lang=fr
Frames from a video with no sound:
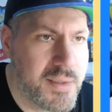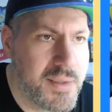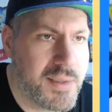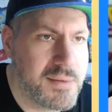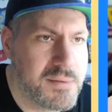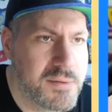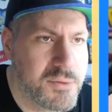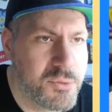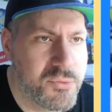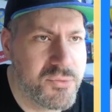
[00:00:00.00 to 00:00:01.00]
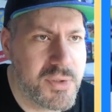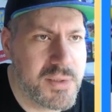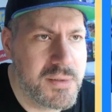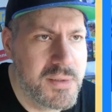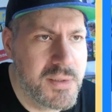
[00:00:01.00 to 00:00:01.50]
Et là, on
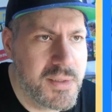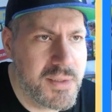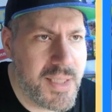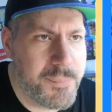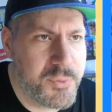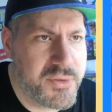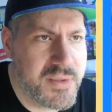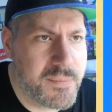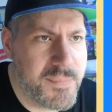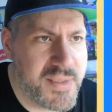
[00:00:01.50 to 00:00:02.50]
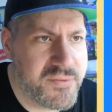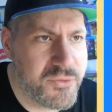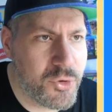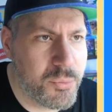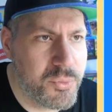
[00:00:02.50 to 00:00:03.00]
voit la petite
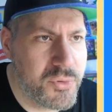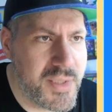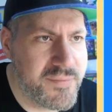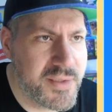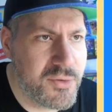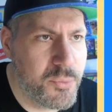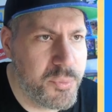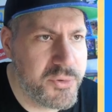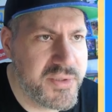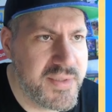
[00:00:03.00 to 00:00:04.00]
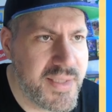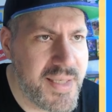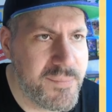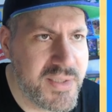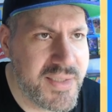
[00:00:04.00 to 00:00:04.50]
Master Ball avec le petit
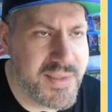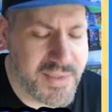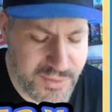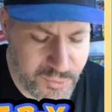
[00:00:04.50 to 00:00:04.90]
M qui est écrit